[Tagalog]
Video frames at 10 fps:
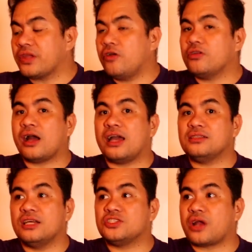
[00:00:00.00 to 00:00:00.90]
Ngayon
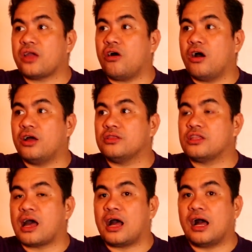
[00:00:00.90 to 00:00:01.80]
guys, let's try on
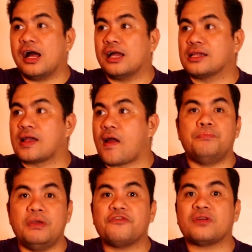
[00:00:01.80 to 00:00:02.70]
the
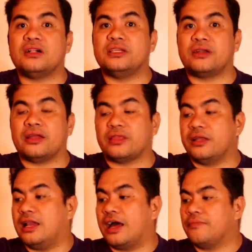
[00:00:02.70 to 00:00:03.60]
beef caldereta
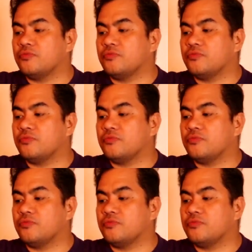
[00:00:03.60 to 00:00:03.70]
nila.